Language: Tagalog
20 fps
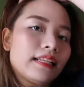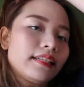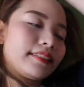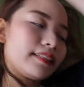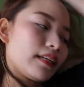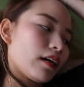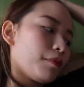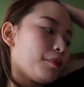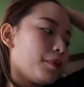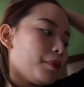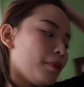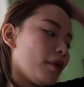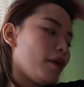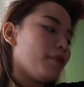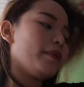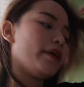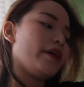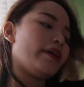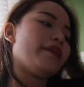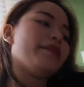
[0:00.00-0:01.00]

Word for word: Alis na kami mga be.